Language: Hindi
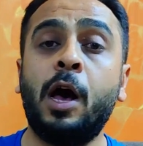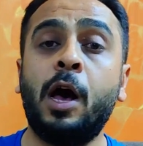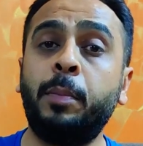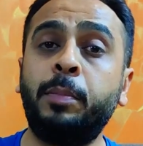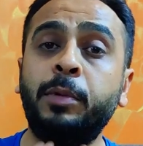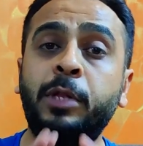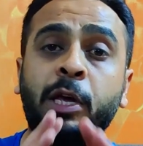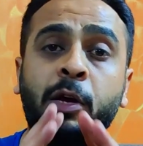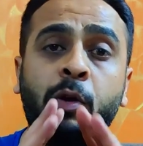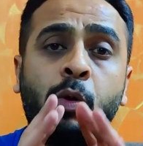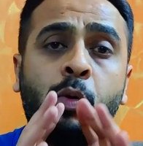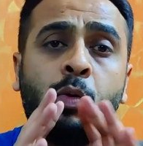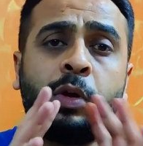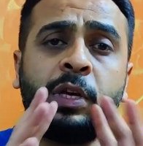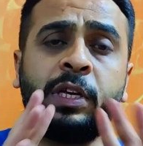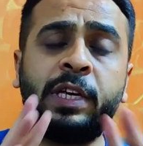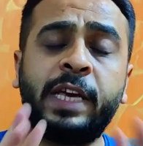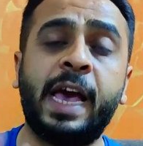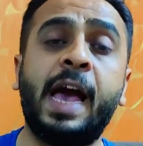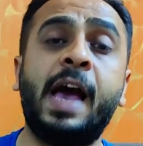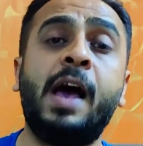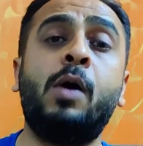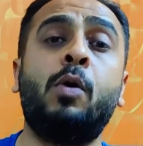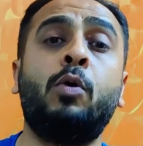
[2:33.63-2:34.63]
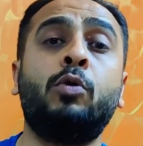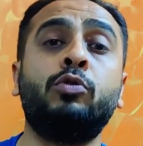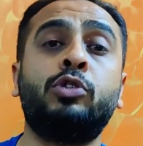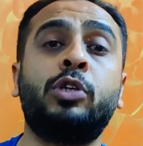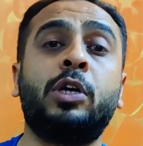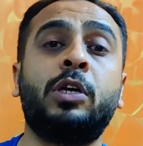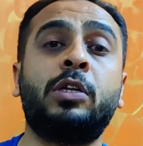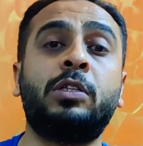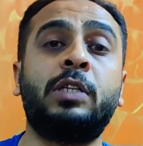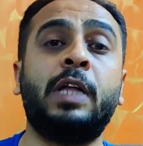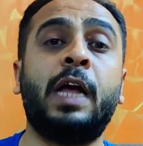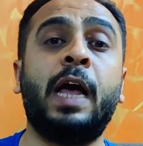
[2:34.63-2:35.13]
अब देखो क्या हो
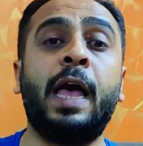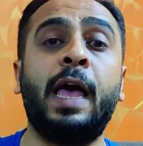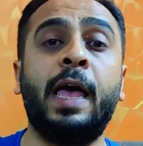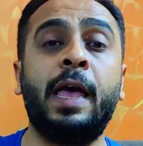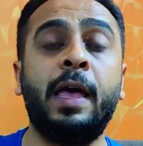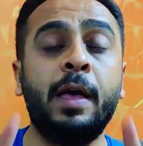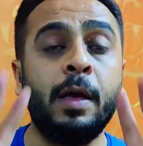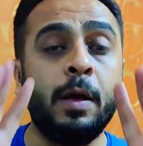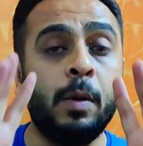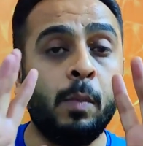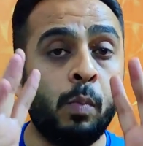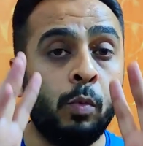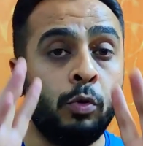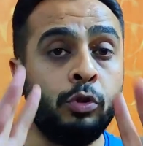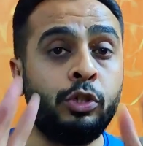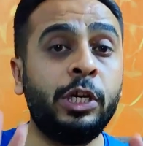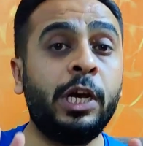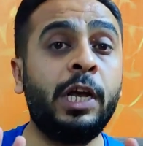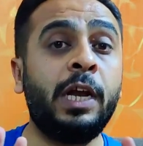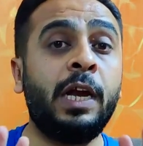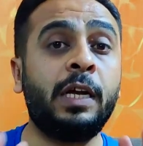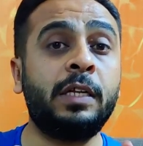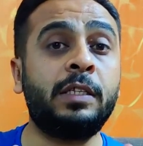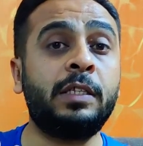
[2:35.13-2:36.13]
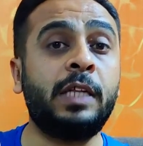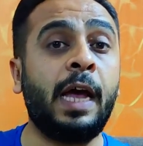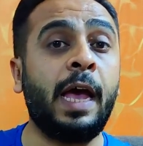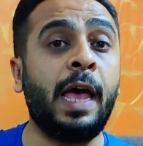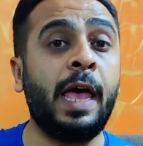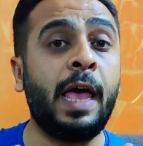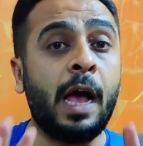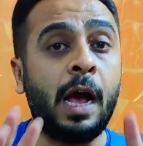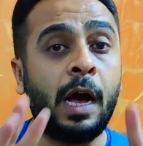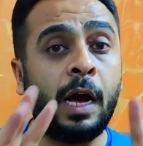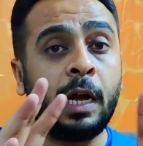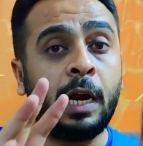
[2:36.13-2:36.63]
सकता है मुझे लगता
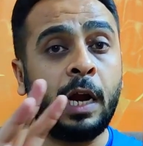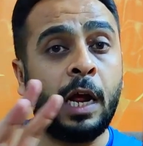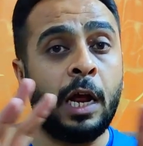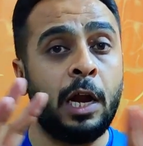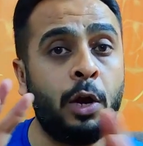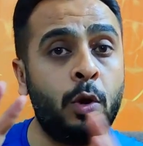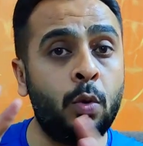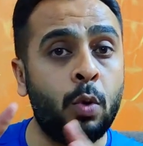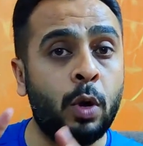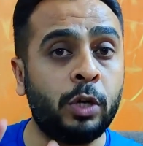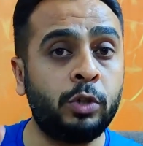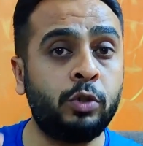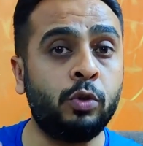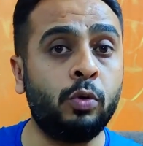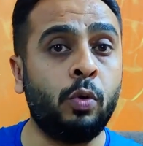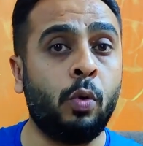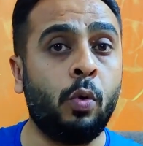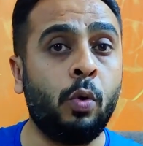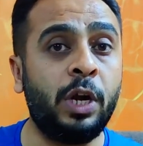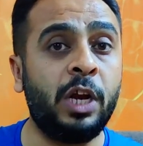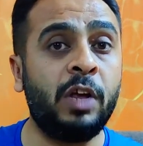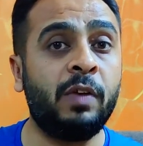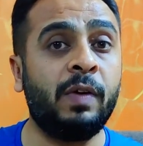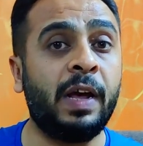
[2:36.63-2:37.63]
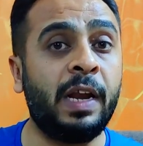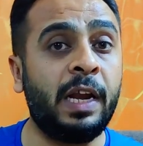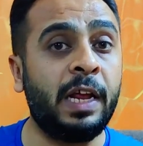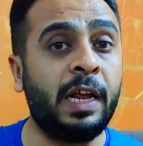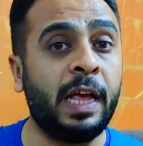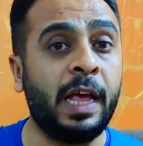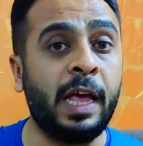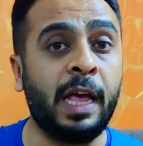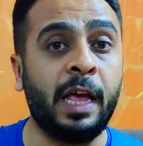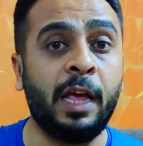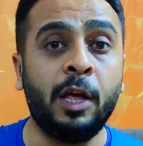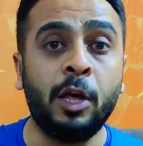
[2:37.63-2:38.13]
है अगर अल्लू अर्जुन होने
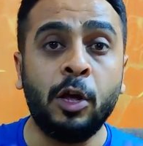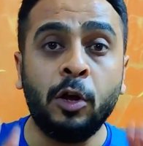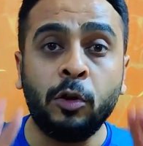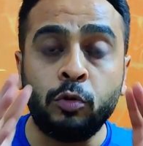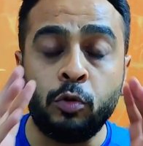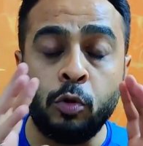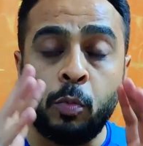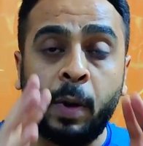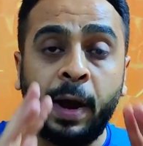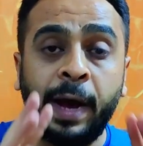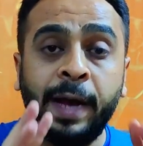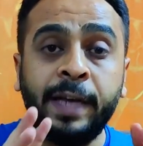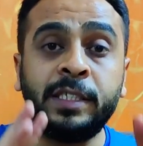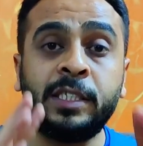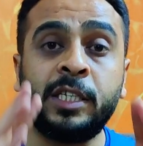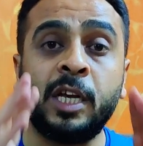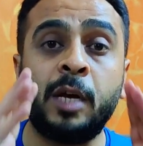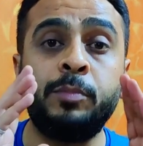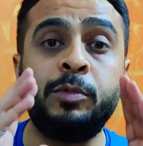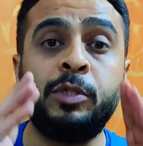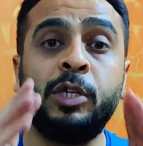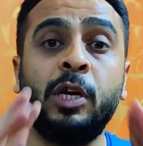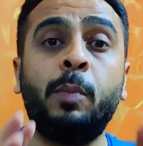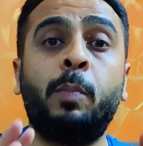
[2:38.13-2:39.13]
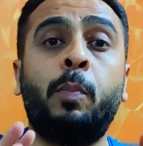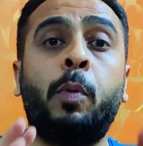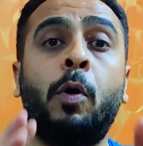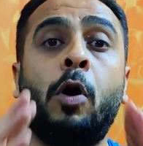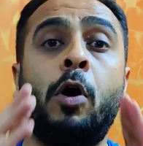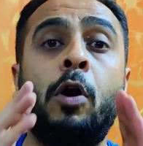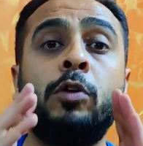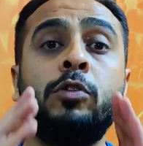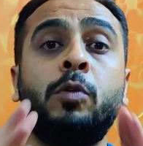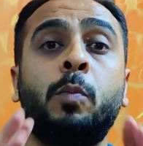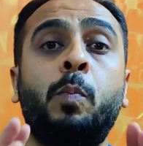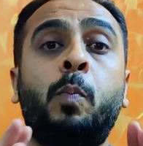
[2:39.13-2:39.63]
वाले हैं तो भाई साहब ये
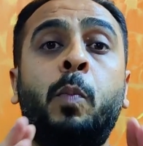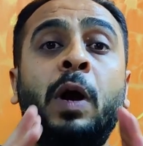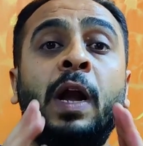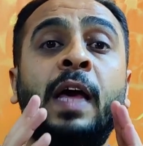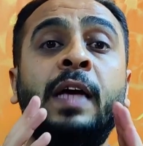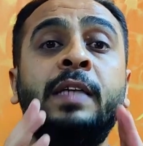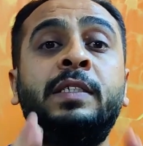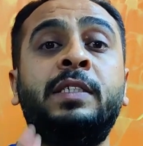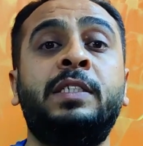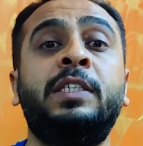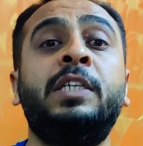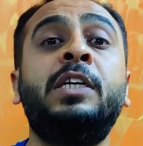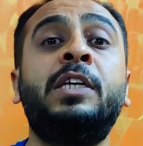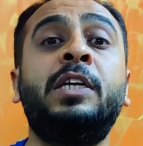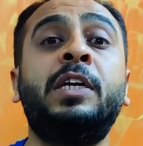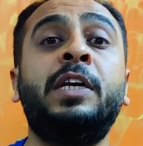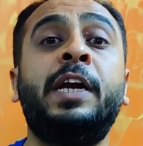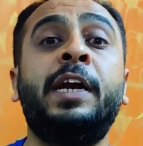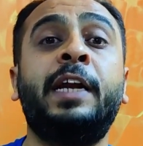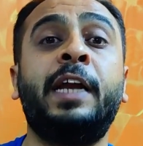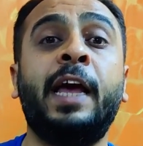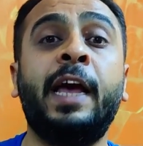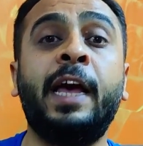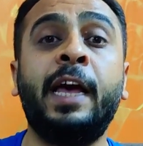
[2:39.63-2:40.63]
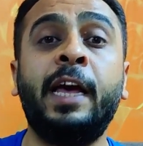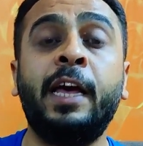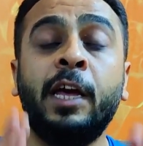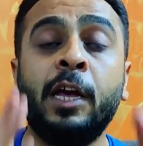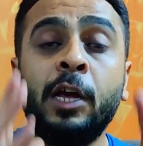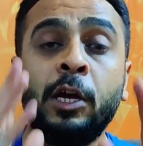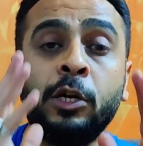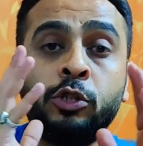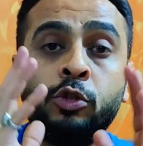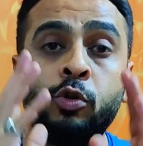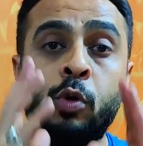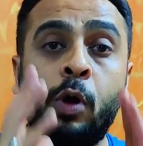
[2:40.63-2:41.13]
बहुत बड़ा सीक्रेट है
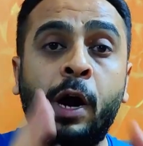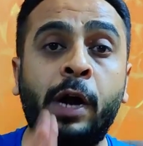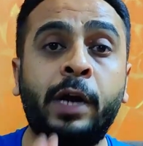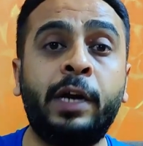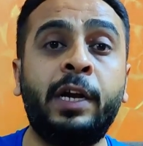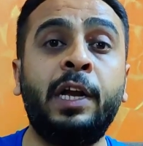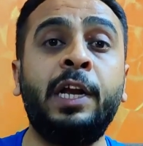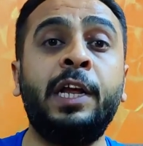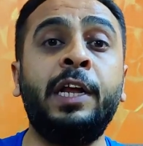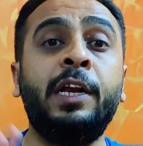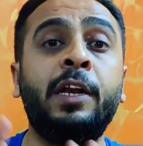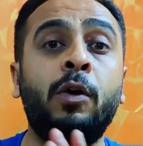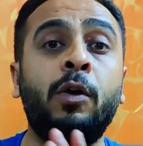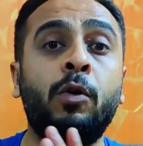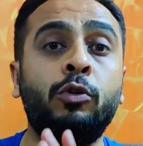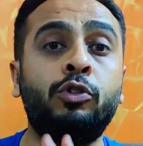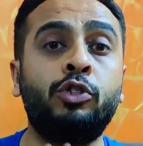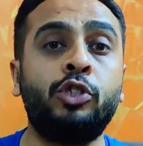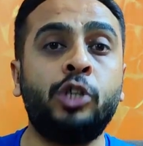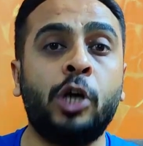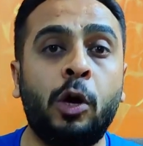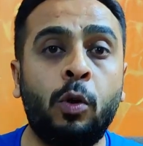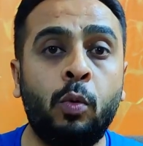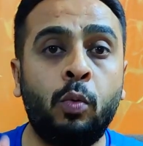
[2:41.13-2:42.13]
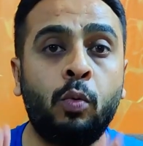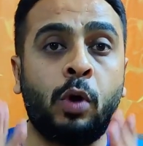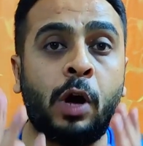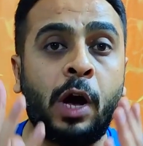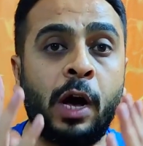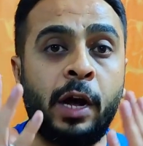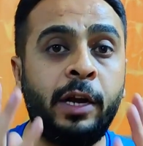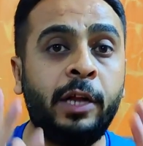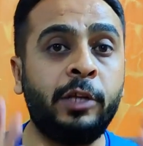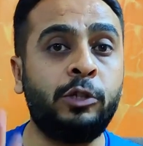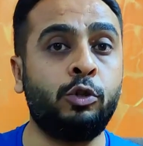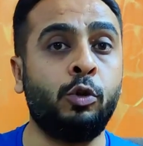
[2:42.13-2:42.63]
जो अटली ने और शाहरुख
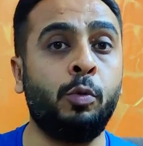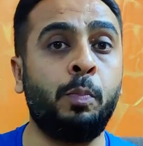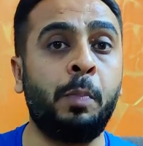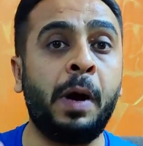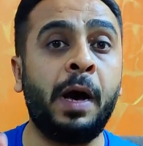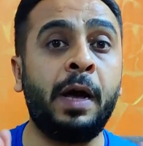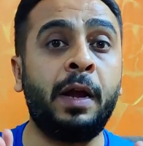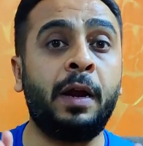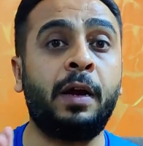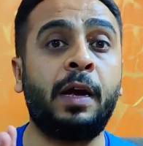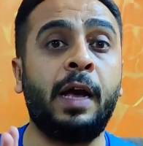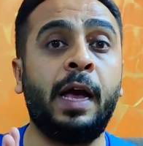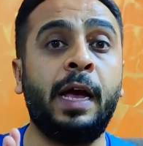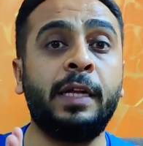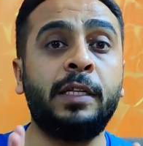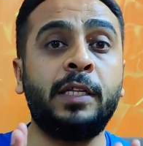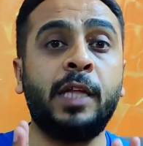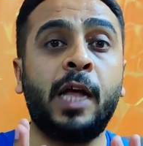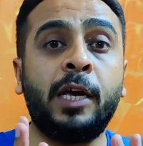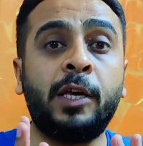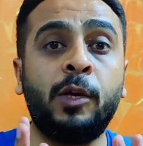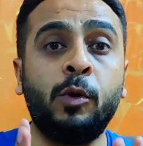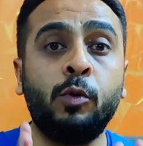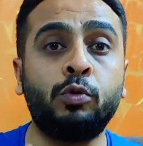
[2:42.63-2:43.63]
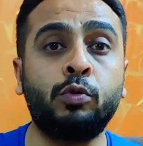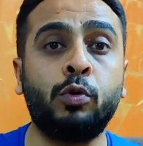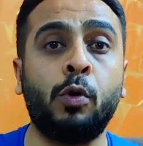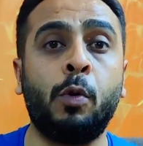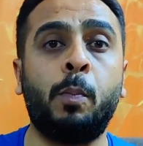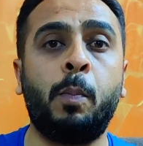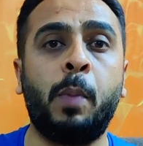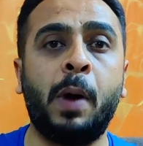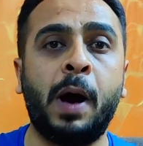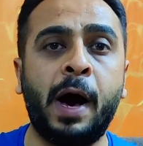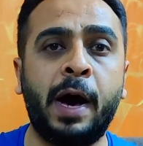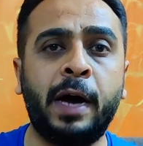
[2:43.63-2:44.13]
खान ने छुपा रखा है ताकि
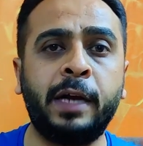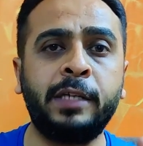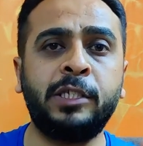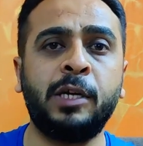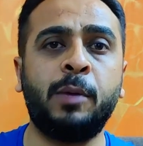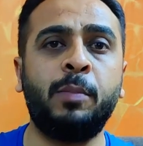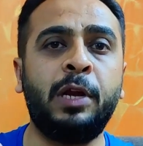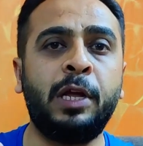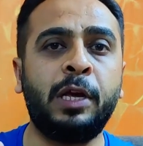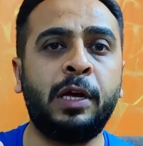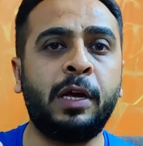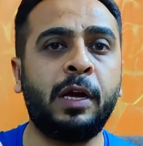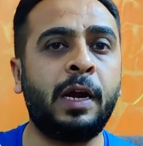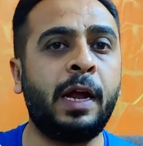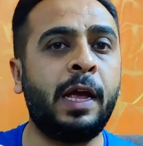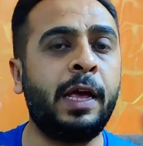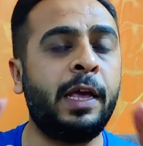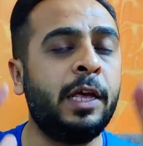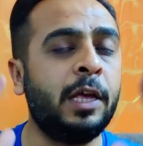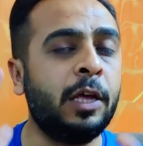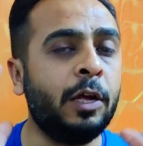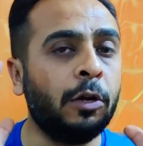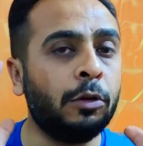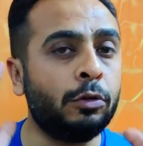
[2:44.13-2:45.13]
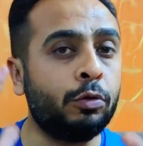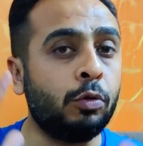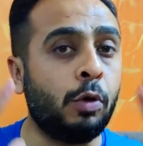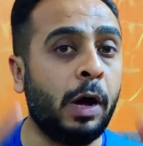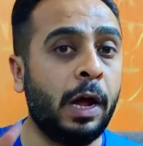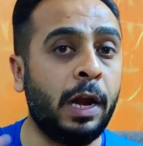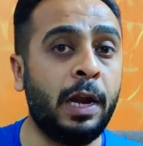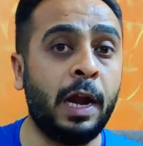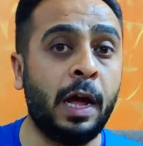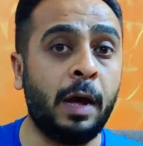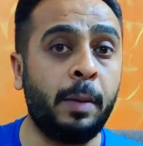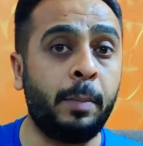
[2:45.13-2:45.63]
उसको बाहर जब लेकर आए तो
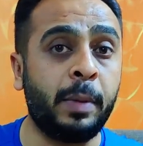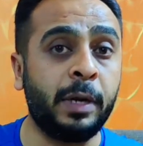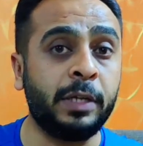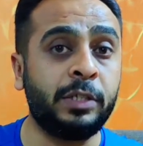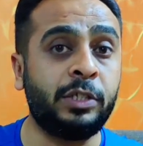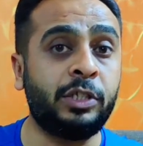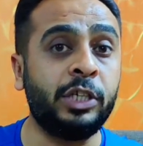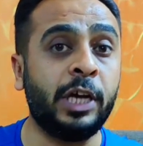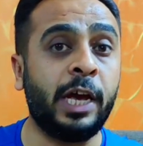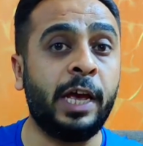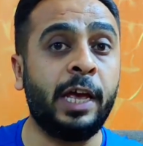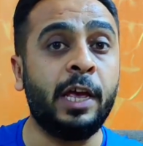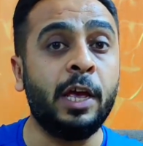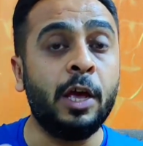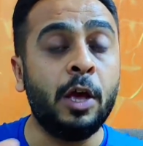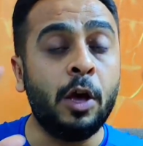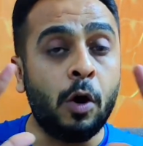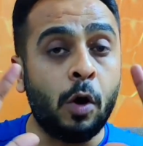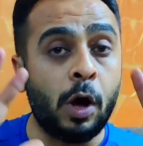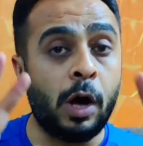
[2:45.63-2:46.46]
हल्ला मच जाए